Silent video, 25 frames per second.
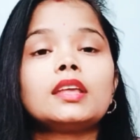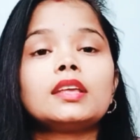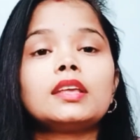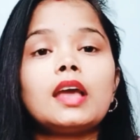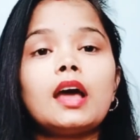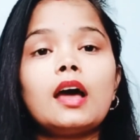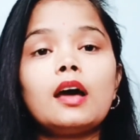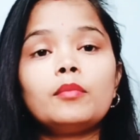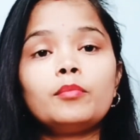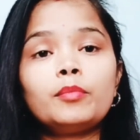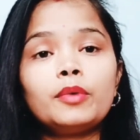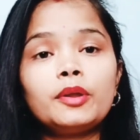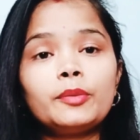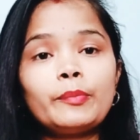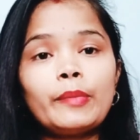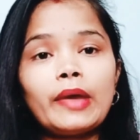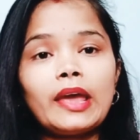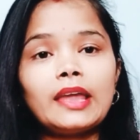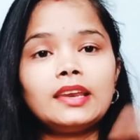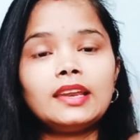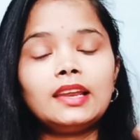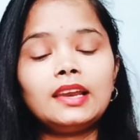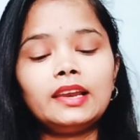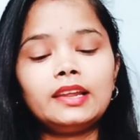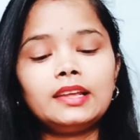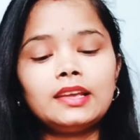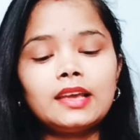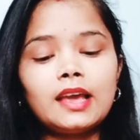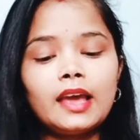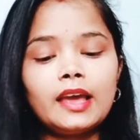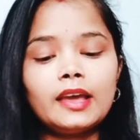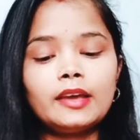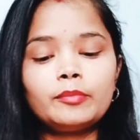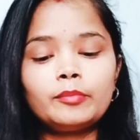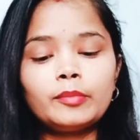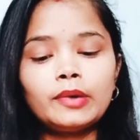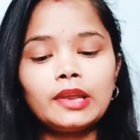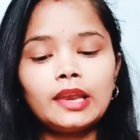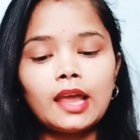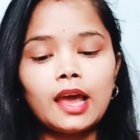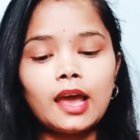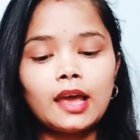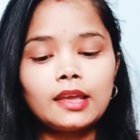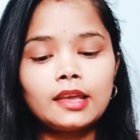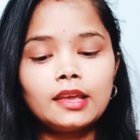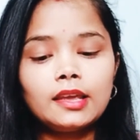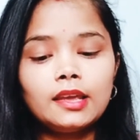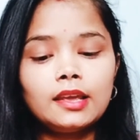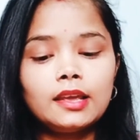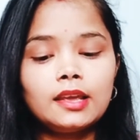यहाँ पर मैंने लिया है
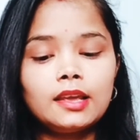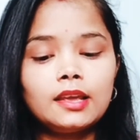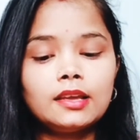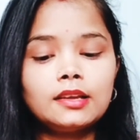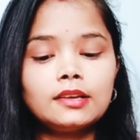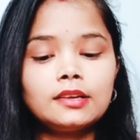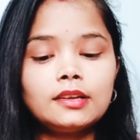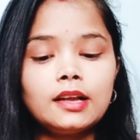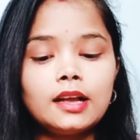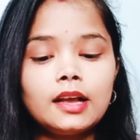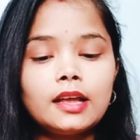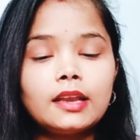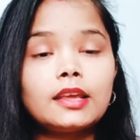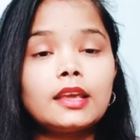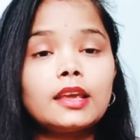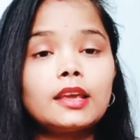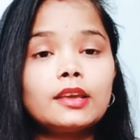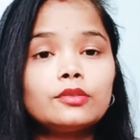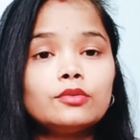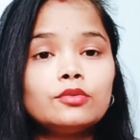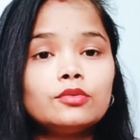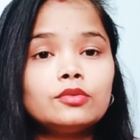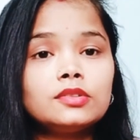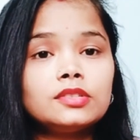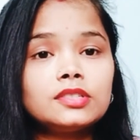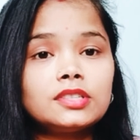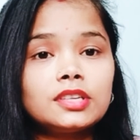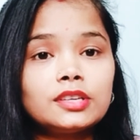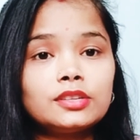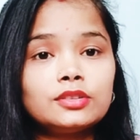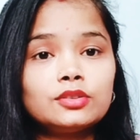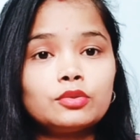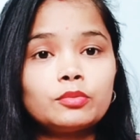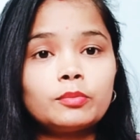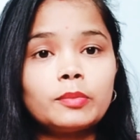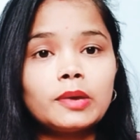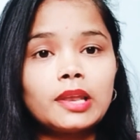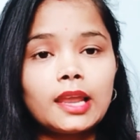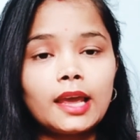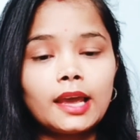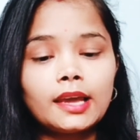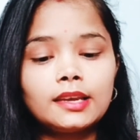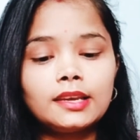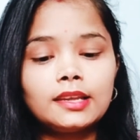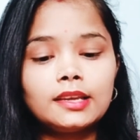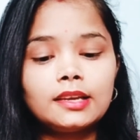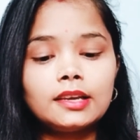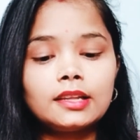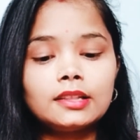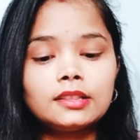मलाई घर के दूध से जो मलाई
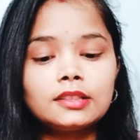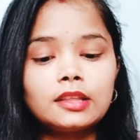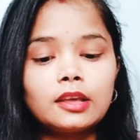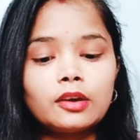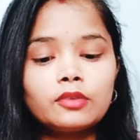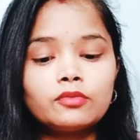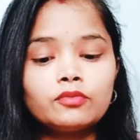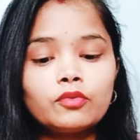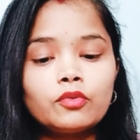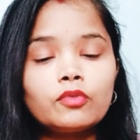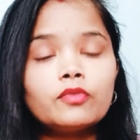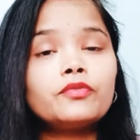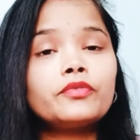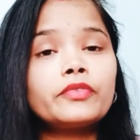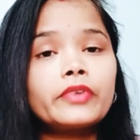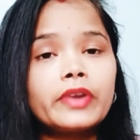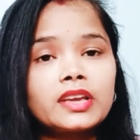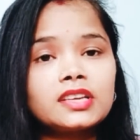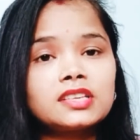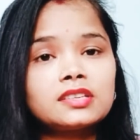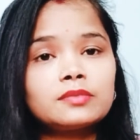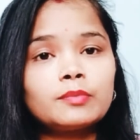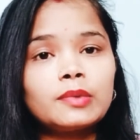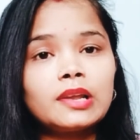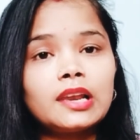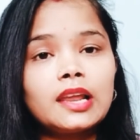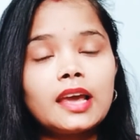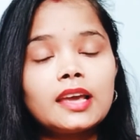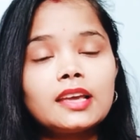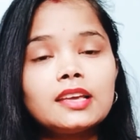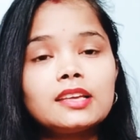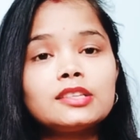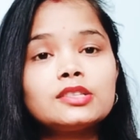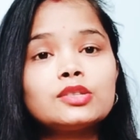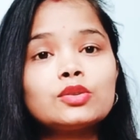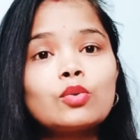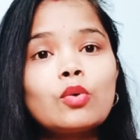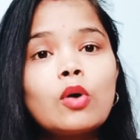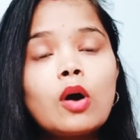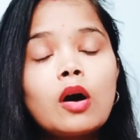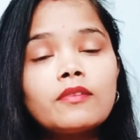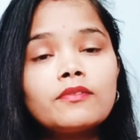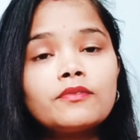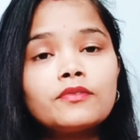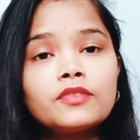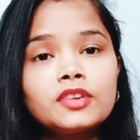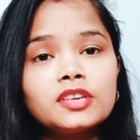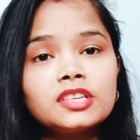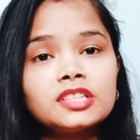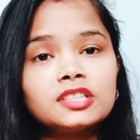निकलता है वो फ्रेश मलाई इसको आप
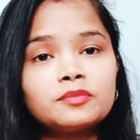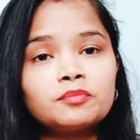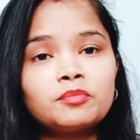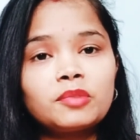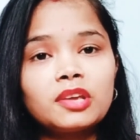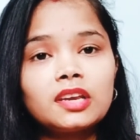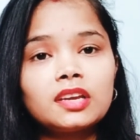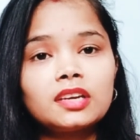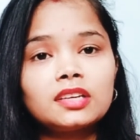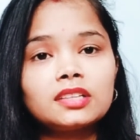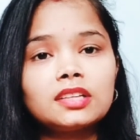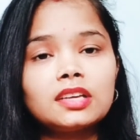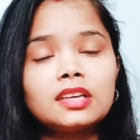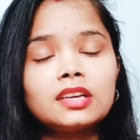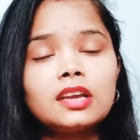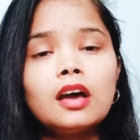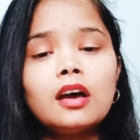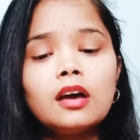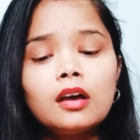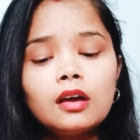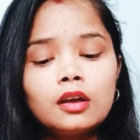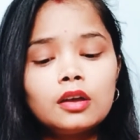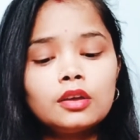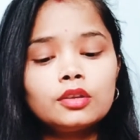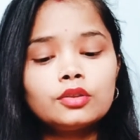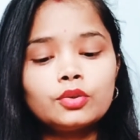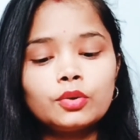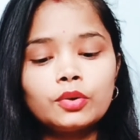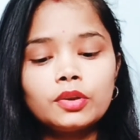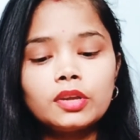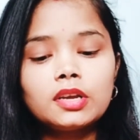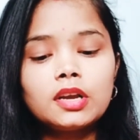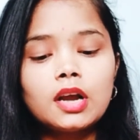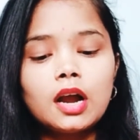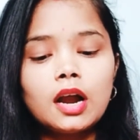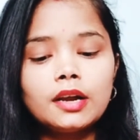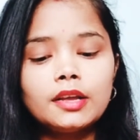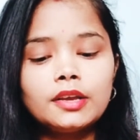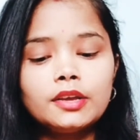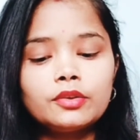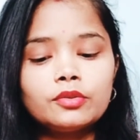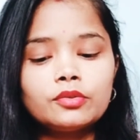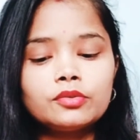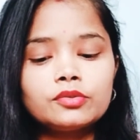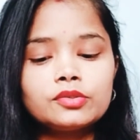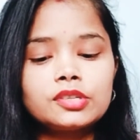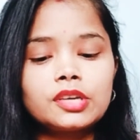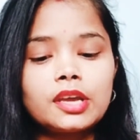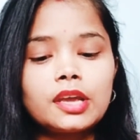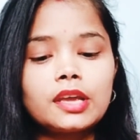फ्रिज में रख देना थोड़ी गाढ़ी
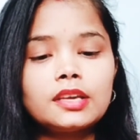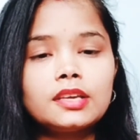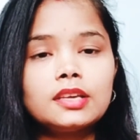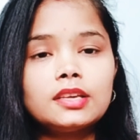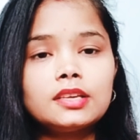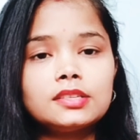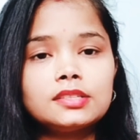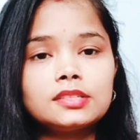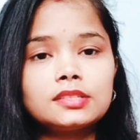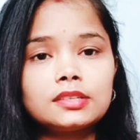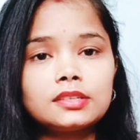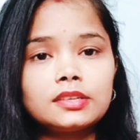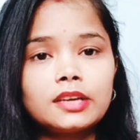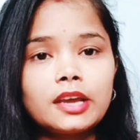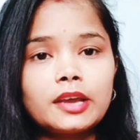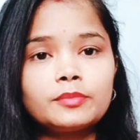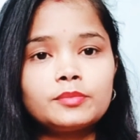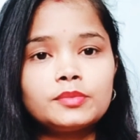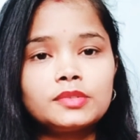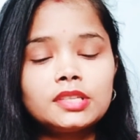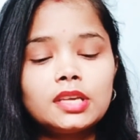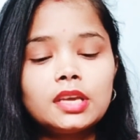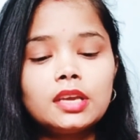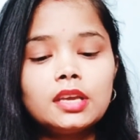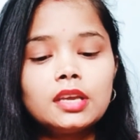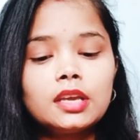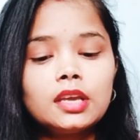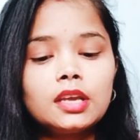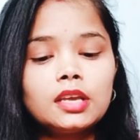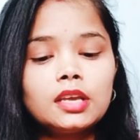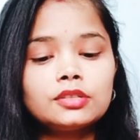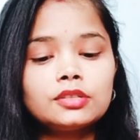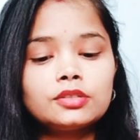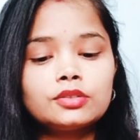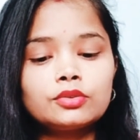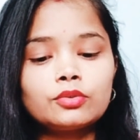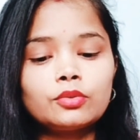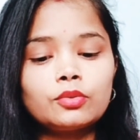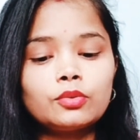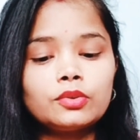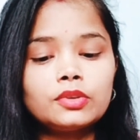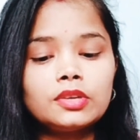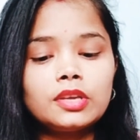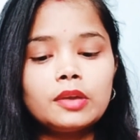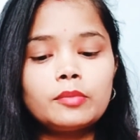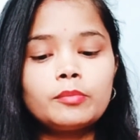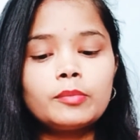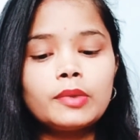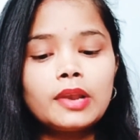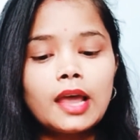हो जाएगी इस टाइप से सो
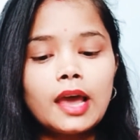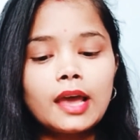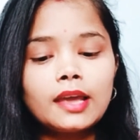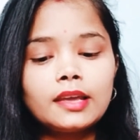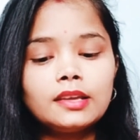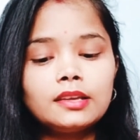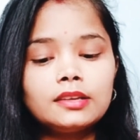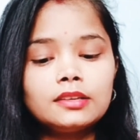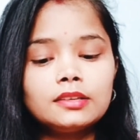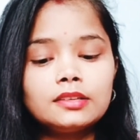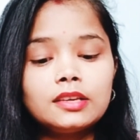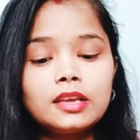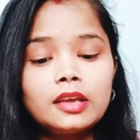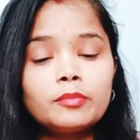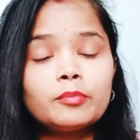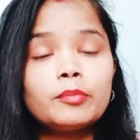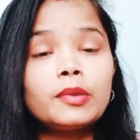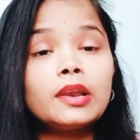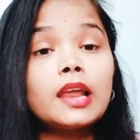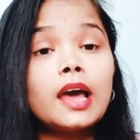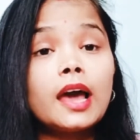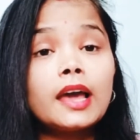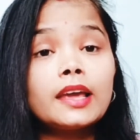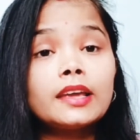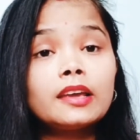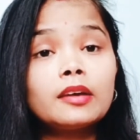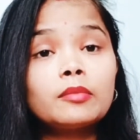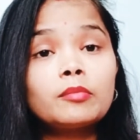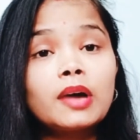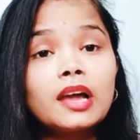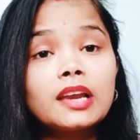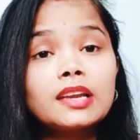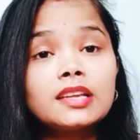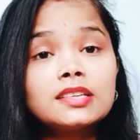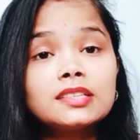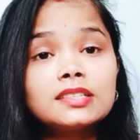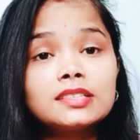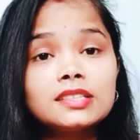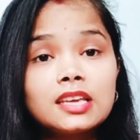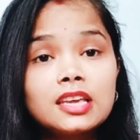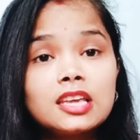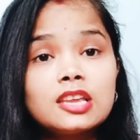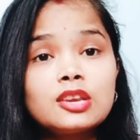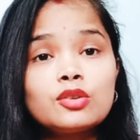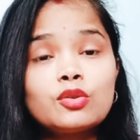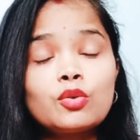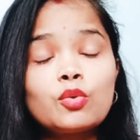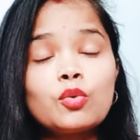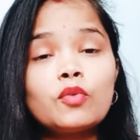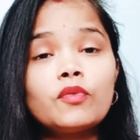ये मलाई ये मलाई हमारी
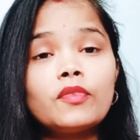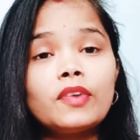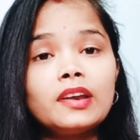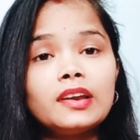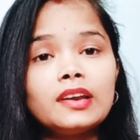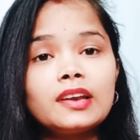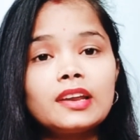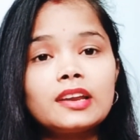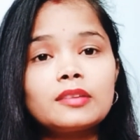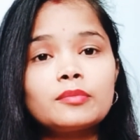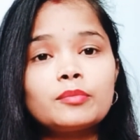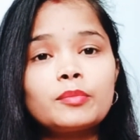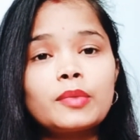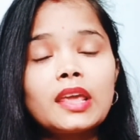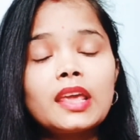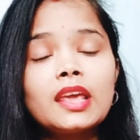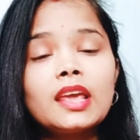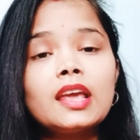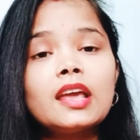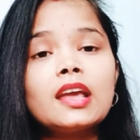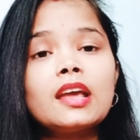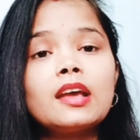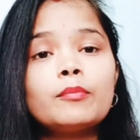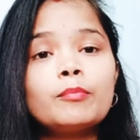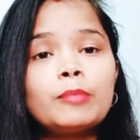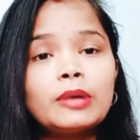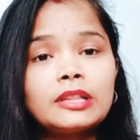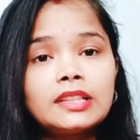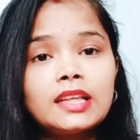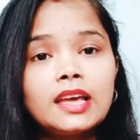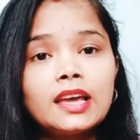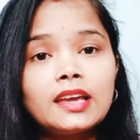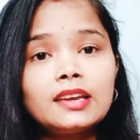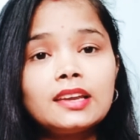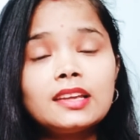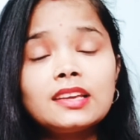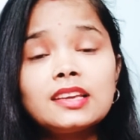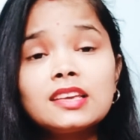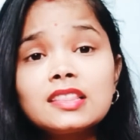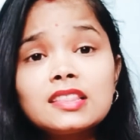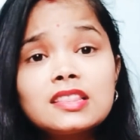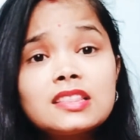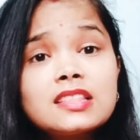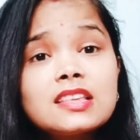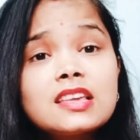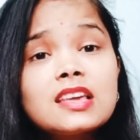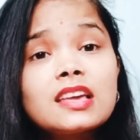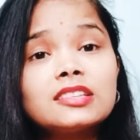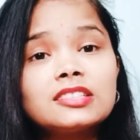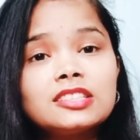स्किन को विंटर में पता है ना
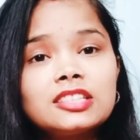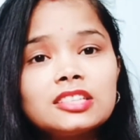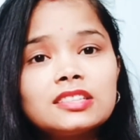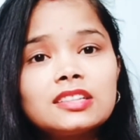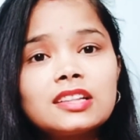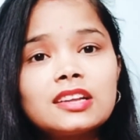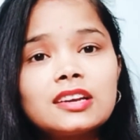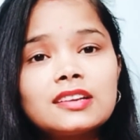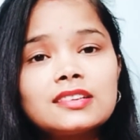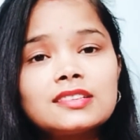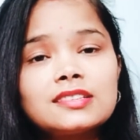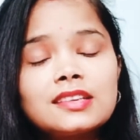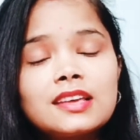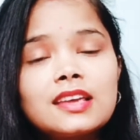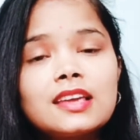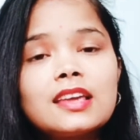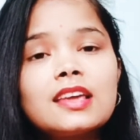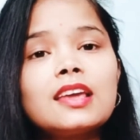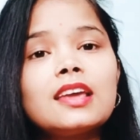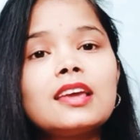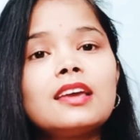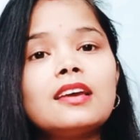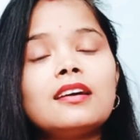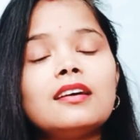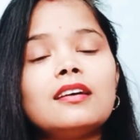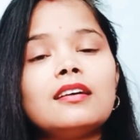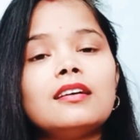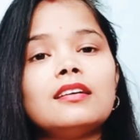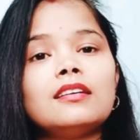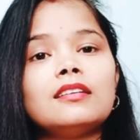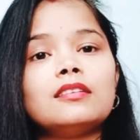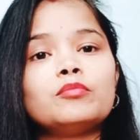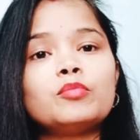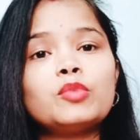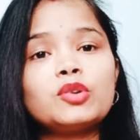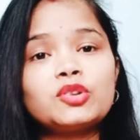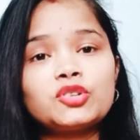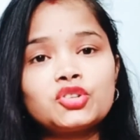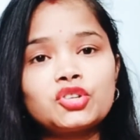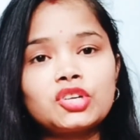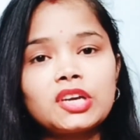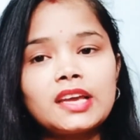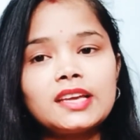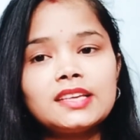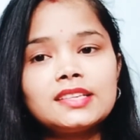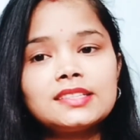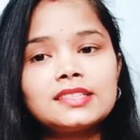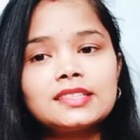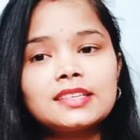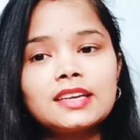कितनी अच्छी तरह से
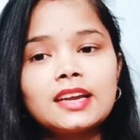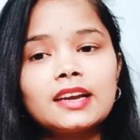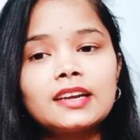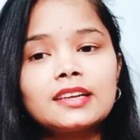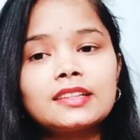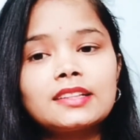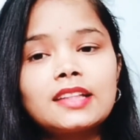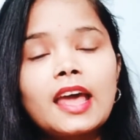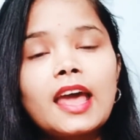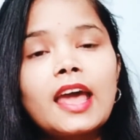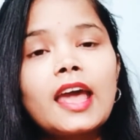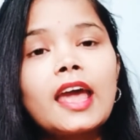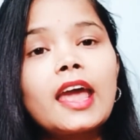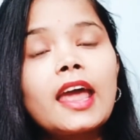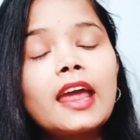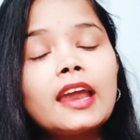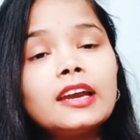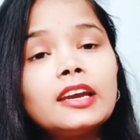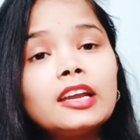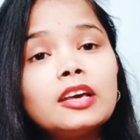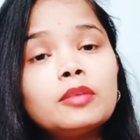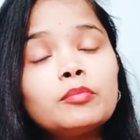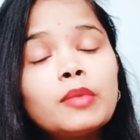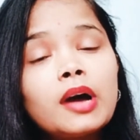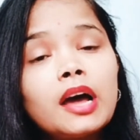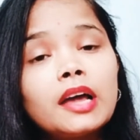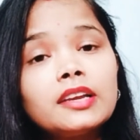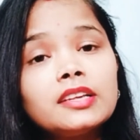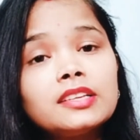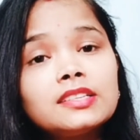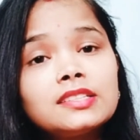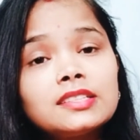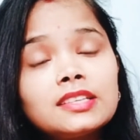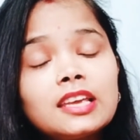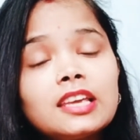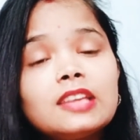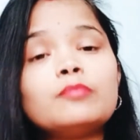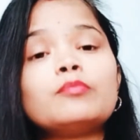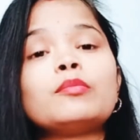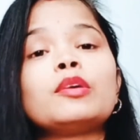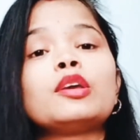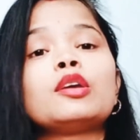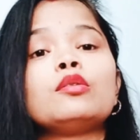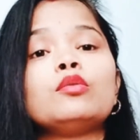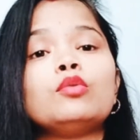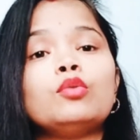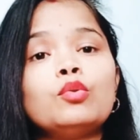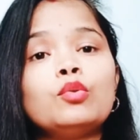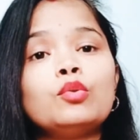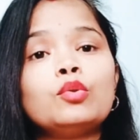मॉइस्चराइज करता है एंड हमारी स्किन में
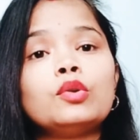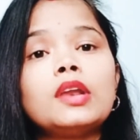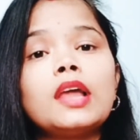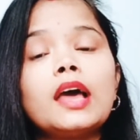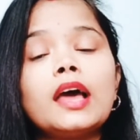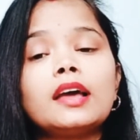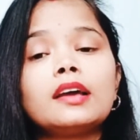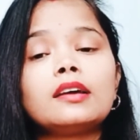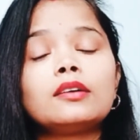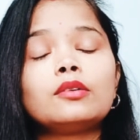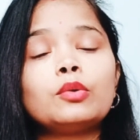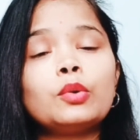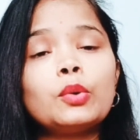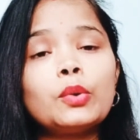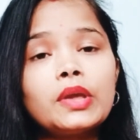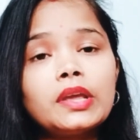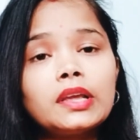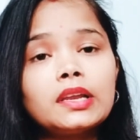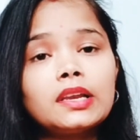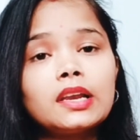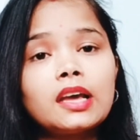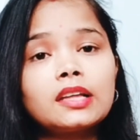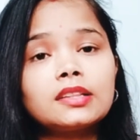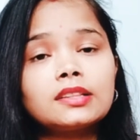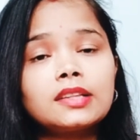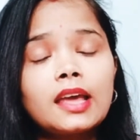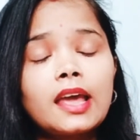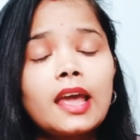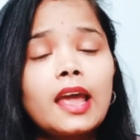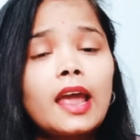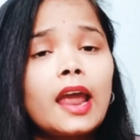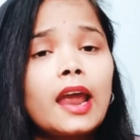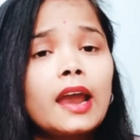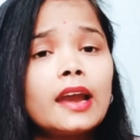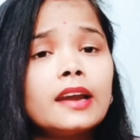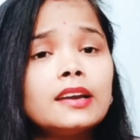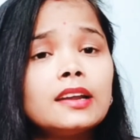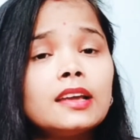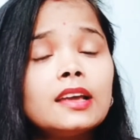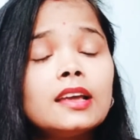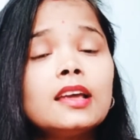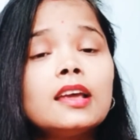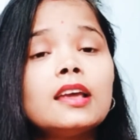ग्लो ला ग्लोइंग लाता है एंड